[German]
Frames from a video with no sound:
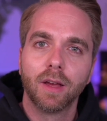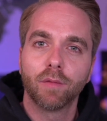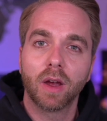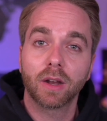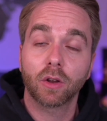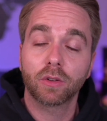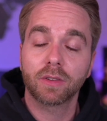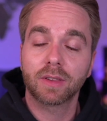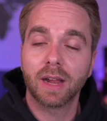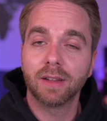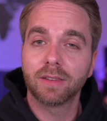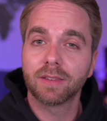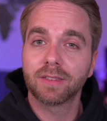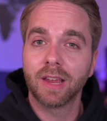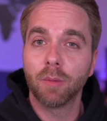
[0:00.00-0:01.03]
vielleicht auch das
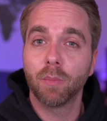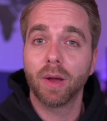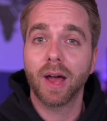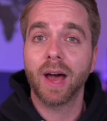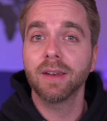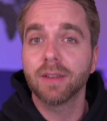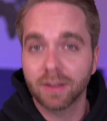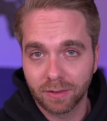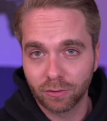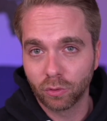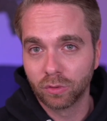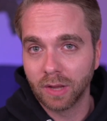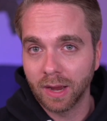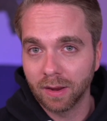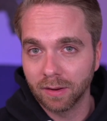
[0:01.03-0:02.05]
Geldsystem anders
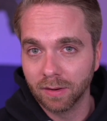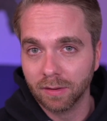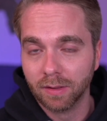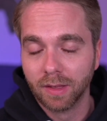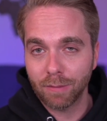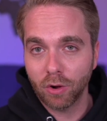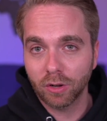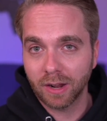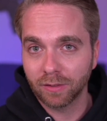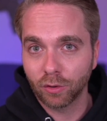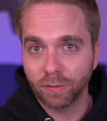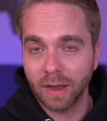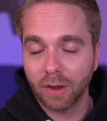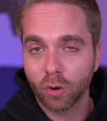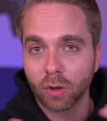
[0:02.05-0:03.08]
zu denken. Er wollte
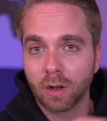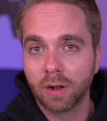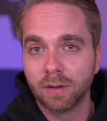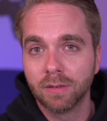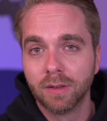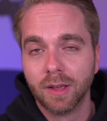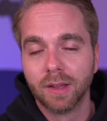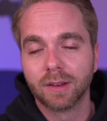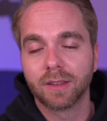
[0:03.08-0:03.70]
also wachrütteln.